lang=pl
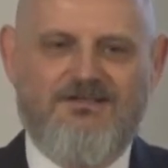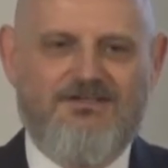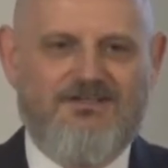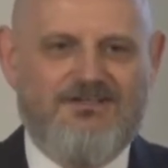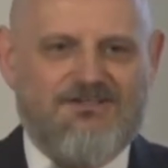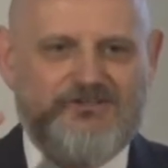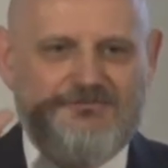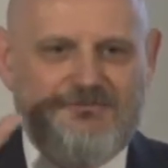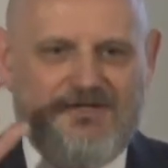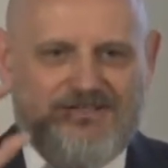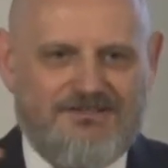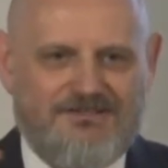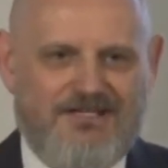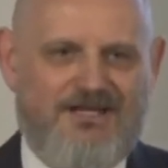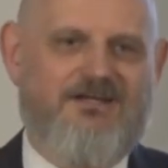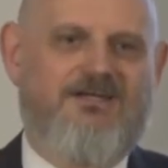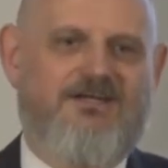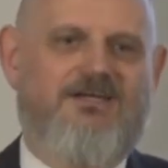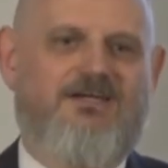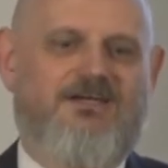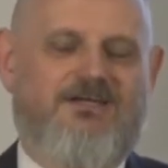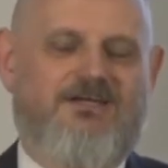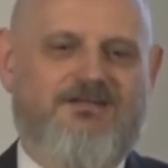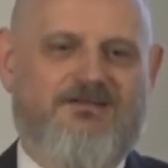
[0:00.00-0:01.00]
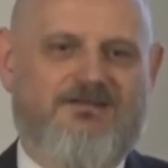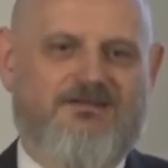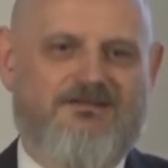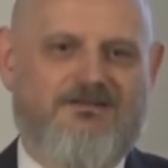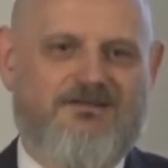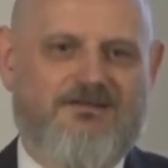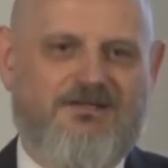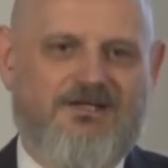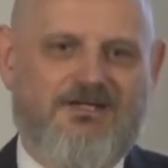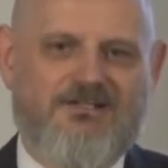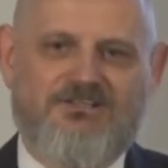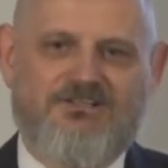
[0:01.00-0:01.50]
śmietanki,
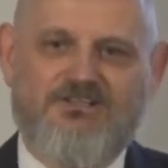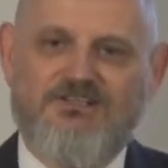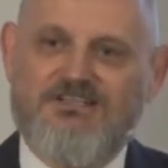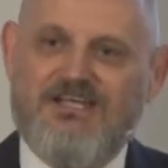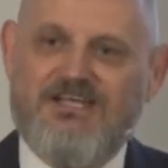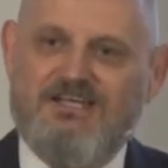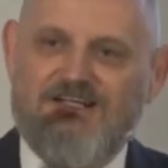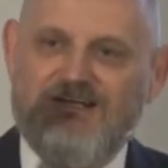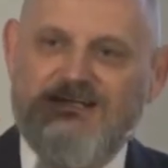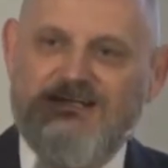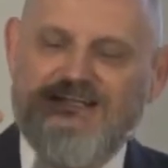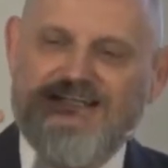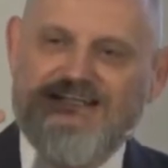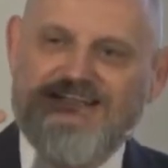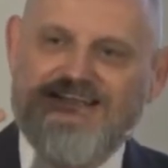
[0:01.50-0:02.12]
czyli tych